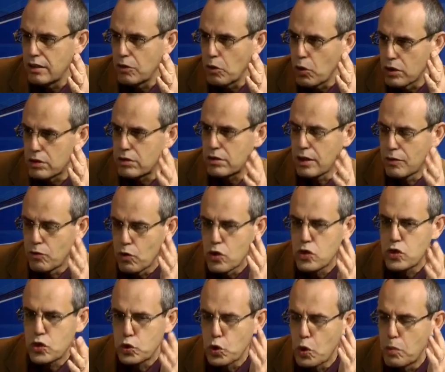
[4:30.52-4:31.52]
от того,
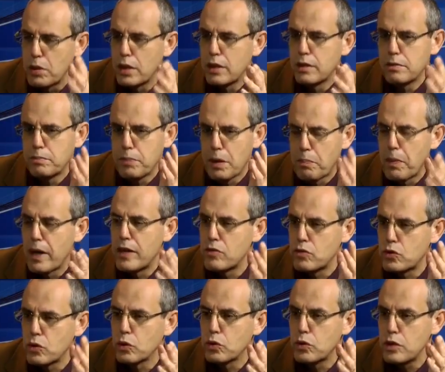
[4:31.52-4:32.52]
чтобы попасть
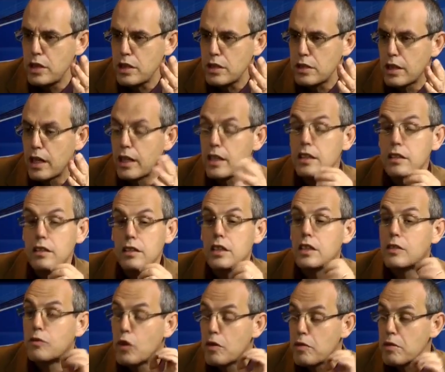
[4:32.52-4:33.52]
в зону риска, и
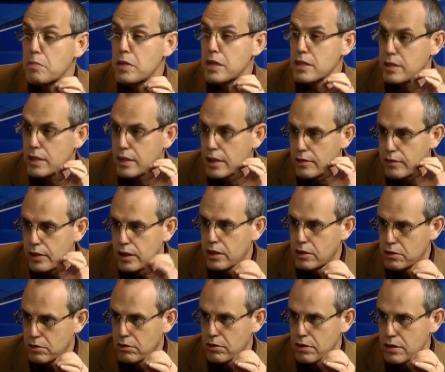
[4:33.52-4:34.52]
их вовремя остановили,
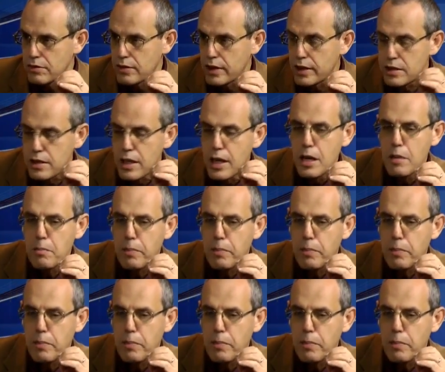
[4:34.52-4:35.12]
что называется.